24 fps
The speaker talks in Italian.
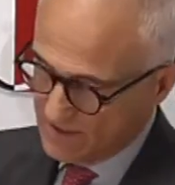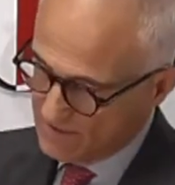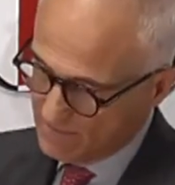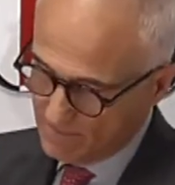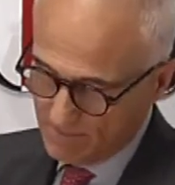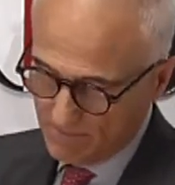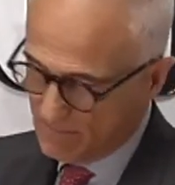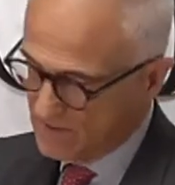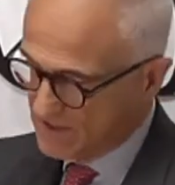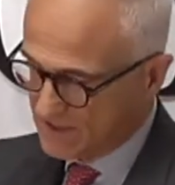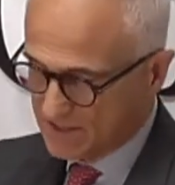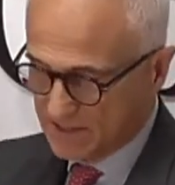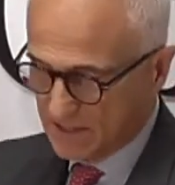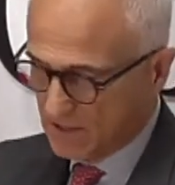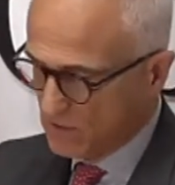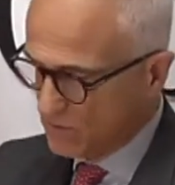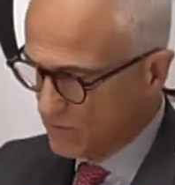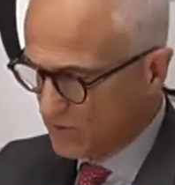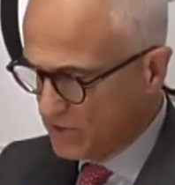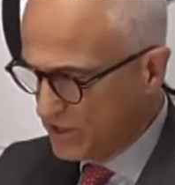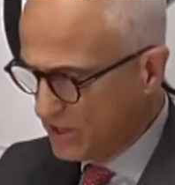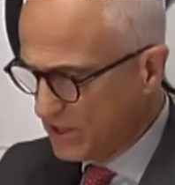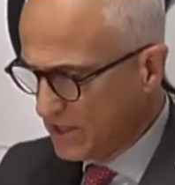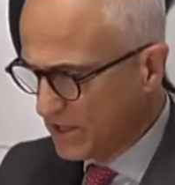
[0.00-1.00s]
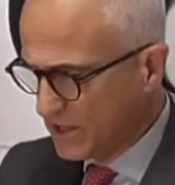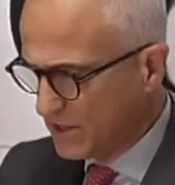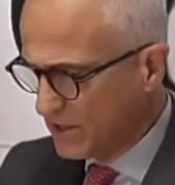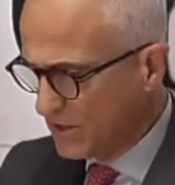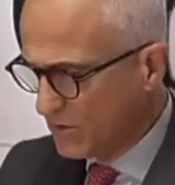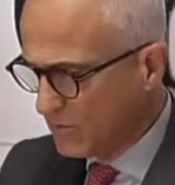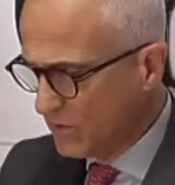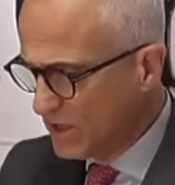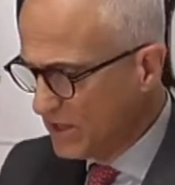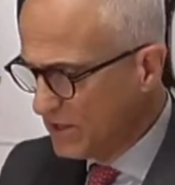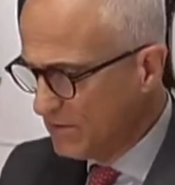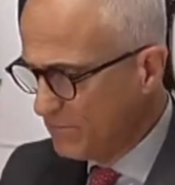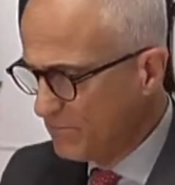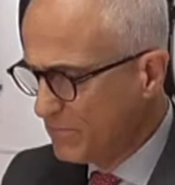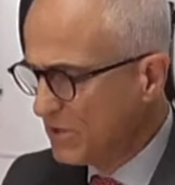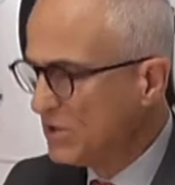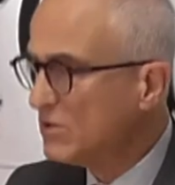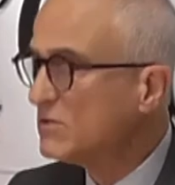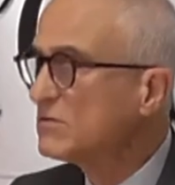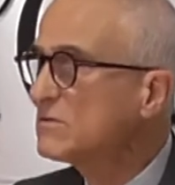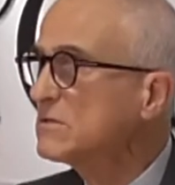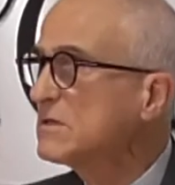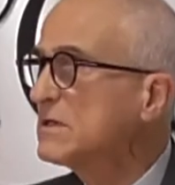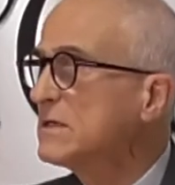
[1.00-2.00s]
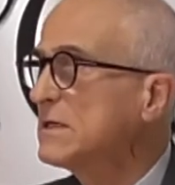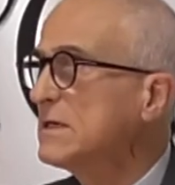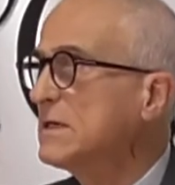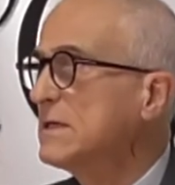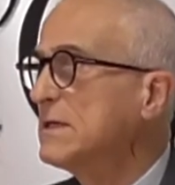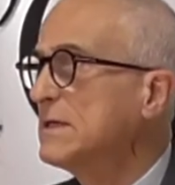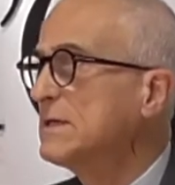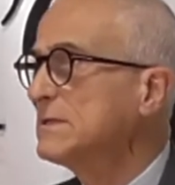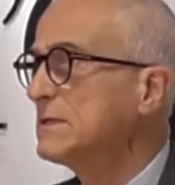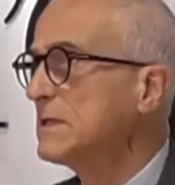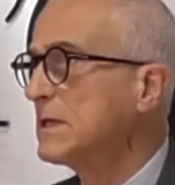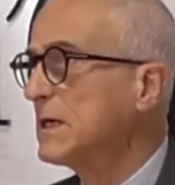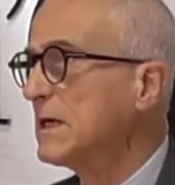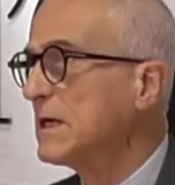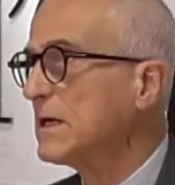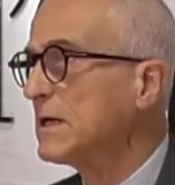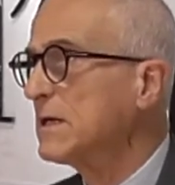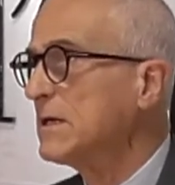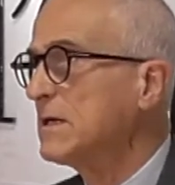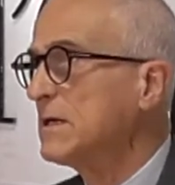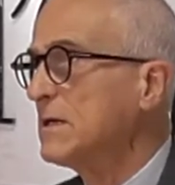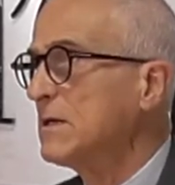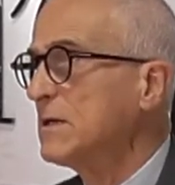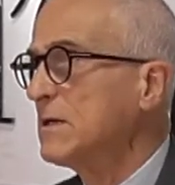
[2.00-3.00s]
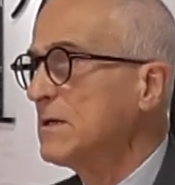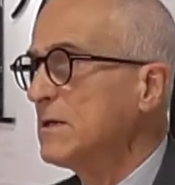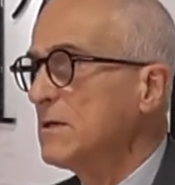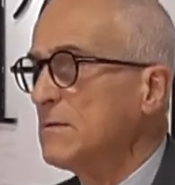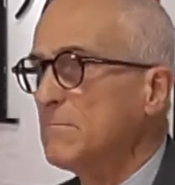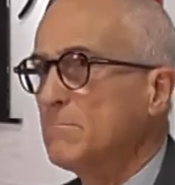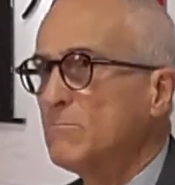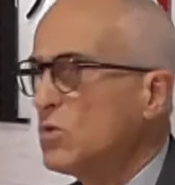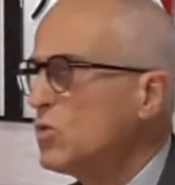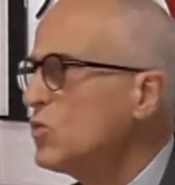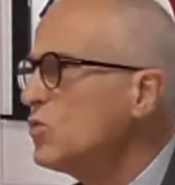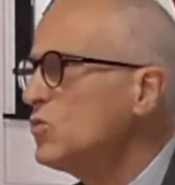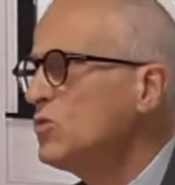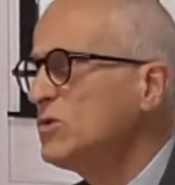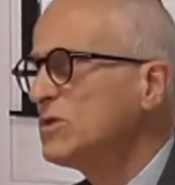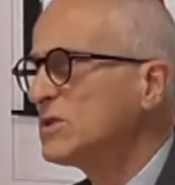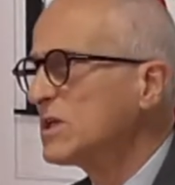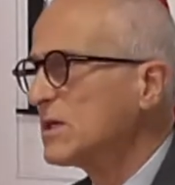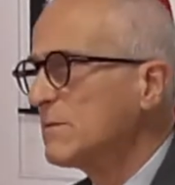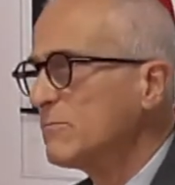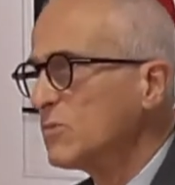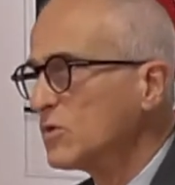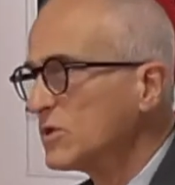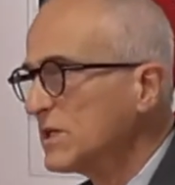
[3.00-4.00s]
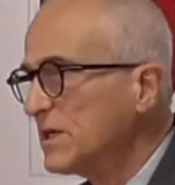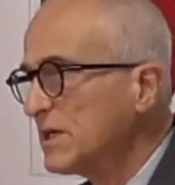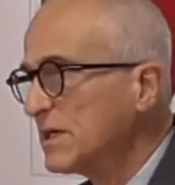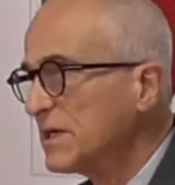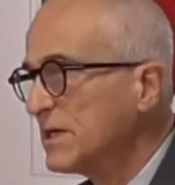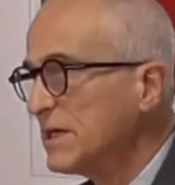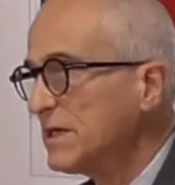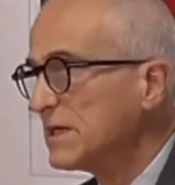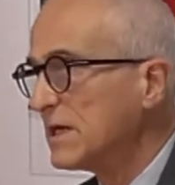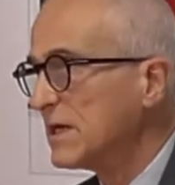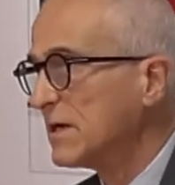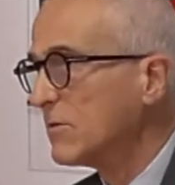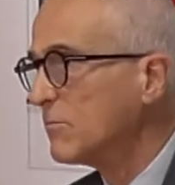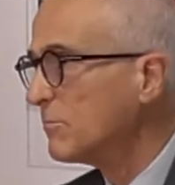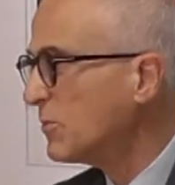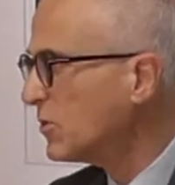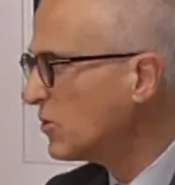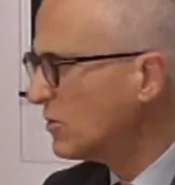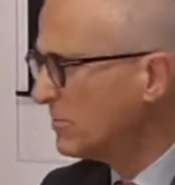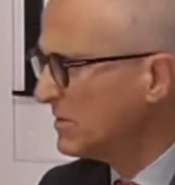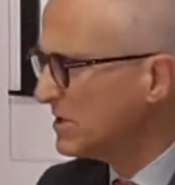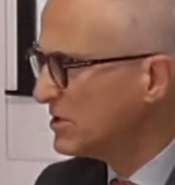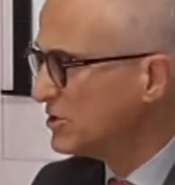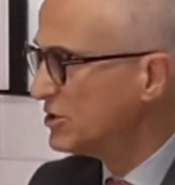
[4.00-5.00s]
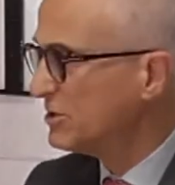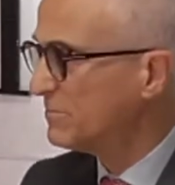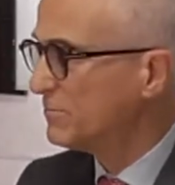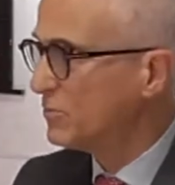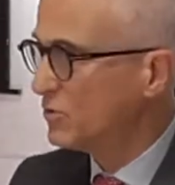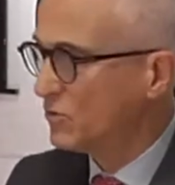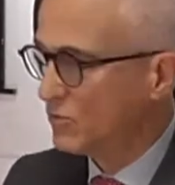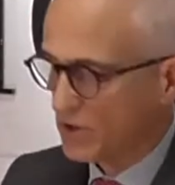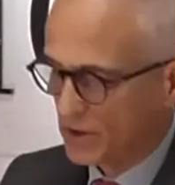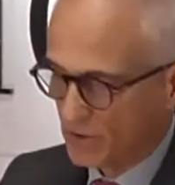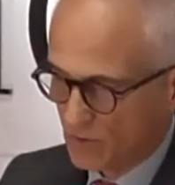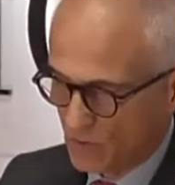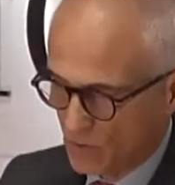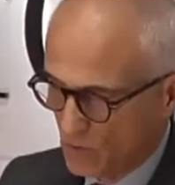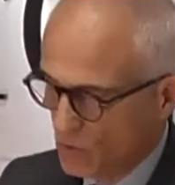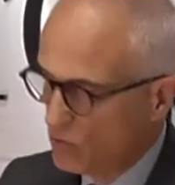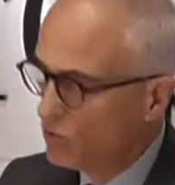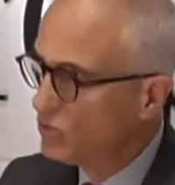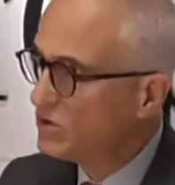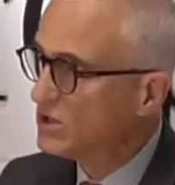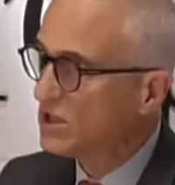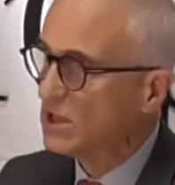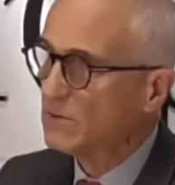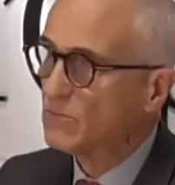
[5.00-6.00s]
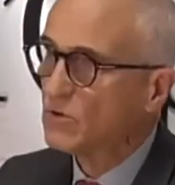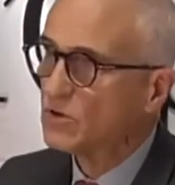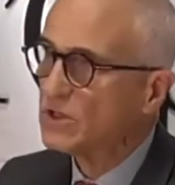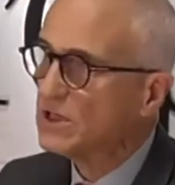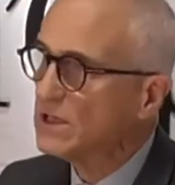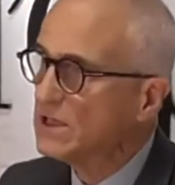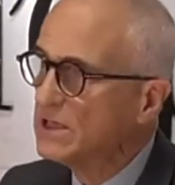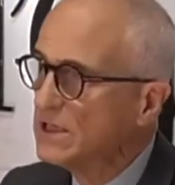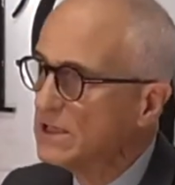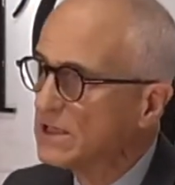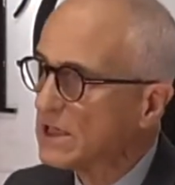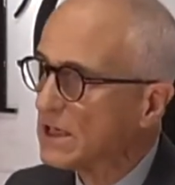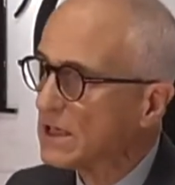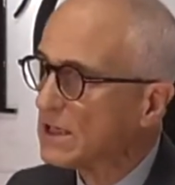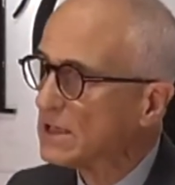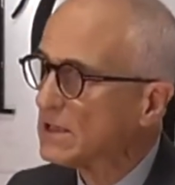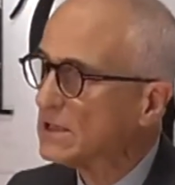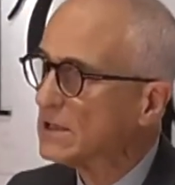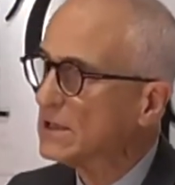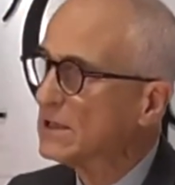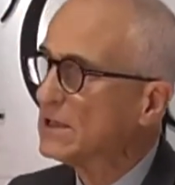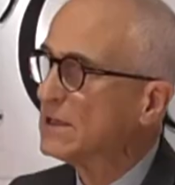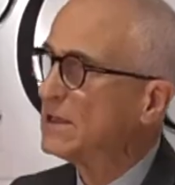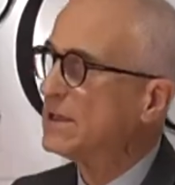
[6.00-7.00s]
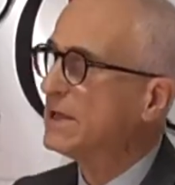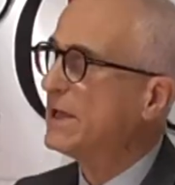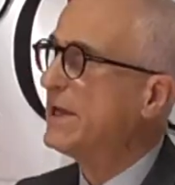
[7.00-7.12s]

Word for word: straordinario equilibrio tra ultramodernità, un po' come il Giappone, l'ultramodernità e